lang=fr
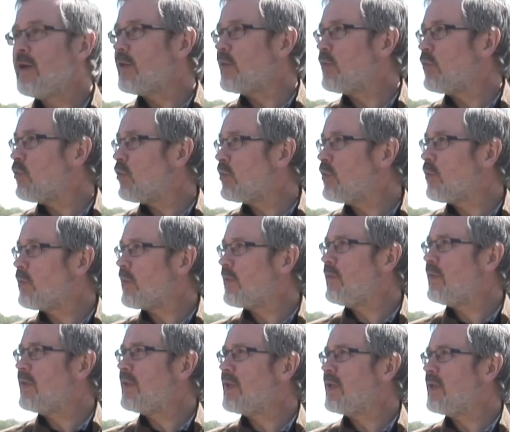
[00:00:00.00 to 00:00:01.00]
qui ont d'autres qui ont
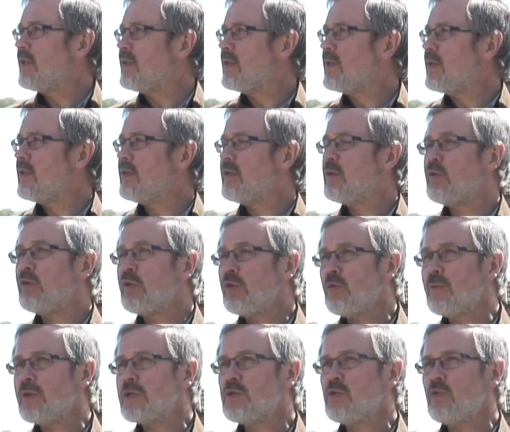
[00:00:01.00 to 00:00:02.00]
profité des,
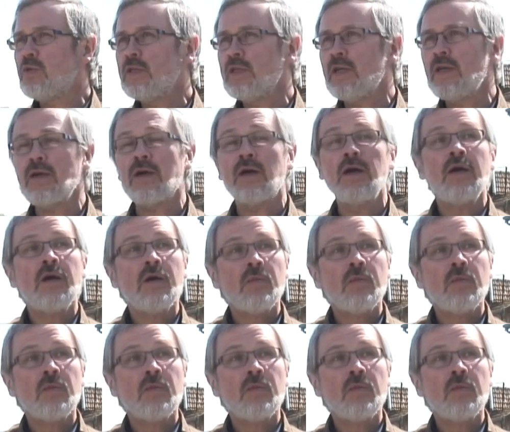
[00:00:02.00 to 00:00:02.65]
dommages de guerre